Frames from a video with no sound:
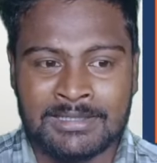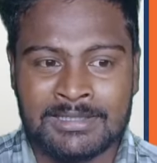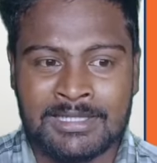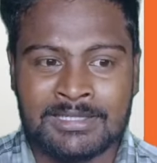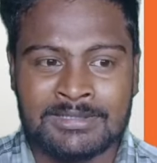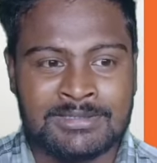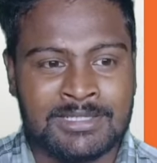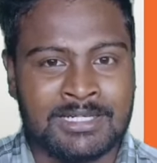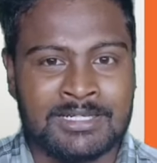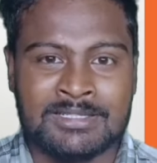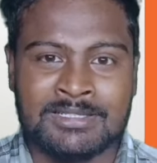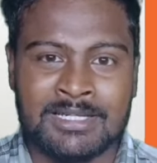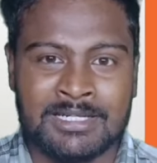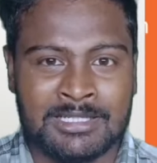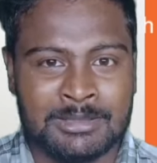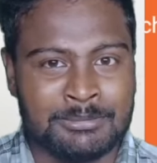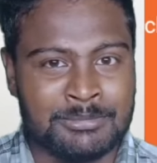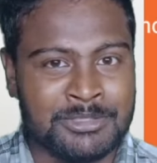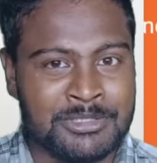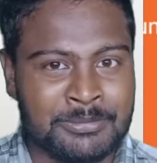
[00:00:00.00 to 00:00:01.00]
या साठ
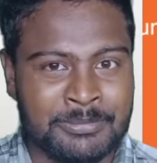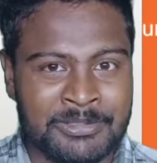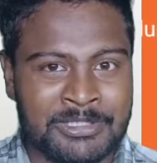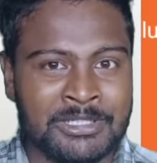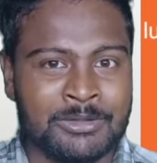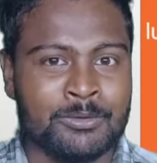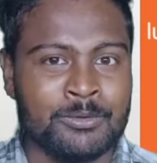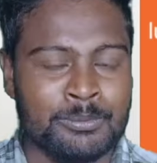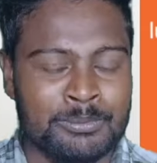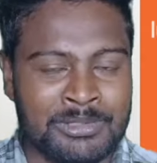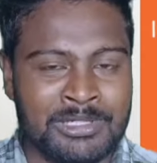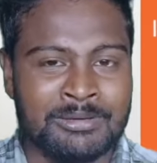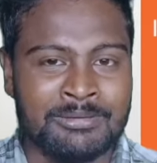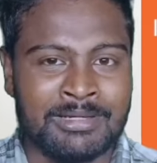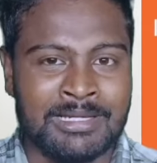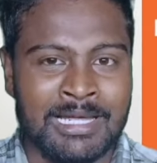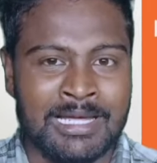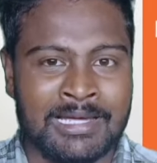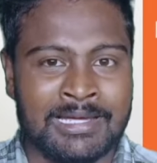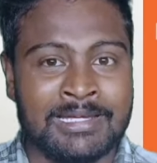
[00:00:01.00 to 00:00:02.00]
के बीच में देखने को मिलने
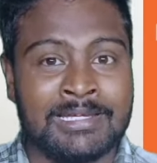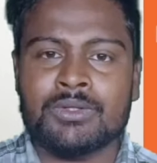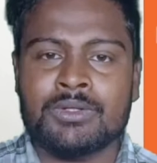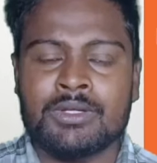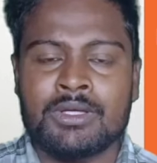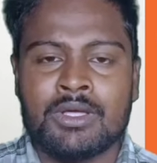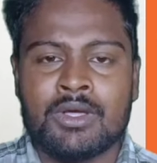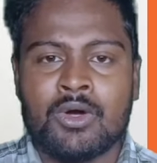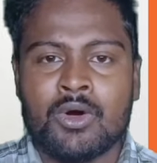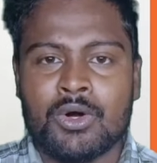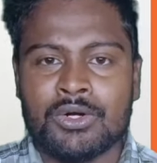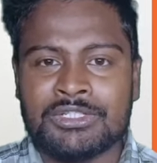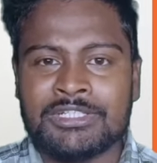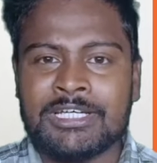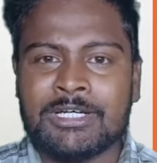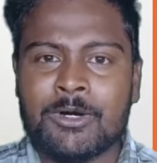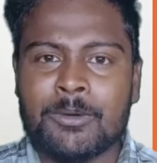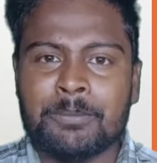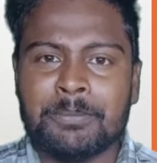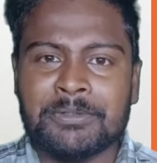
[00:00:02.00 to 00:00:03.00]
वाला है और
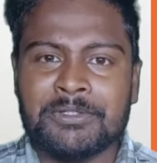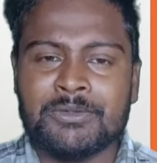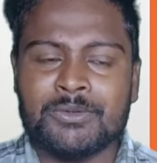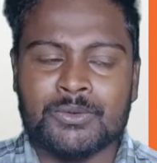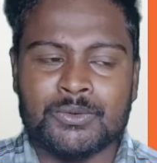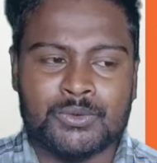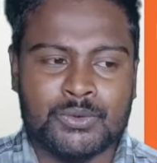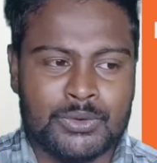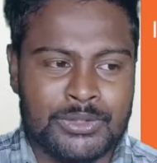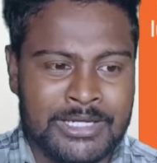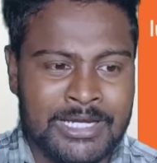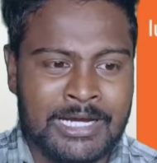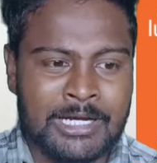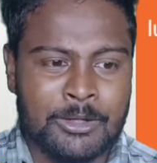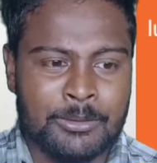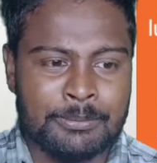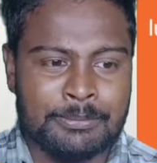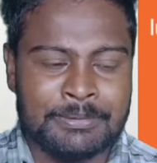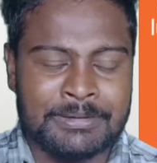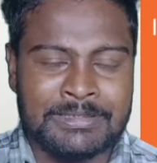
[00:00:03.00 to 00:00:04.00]
ये कंपनी दोस्तों नया
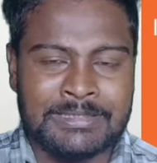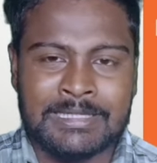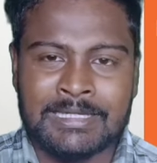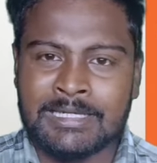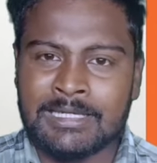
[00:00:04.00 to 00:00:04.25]
कंपनी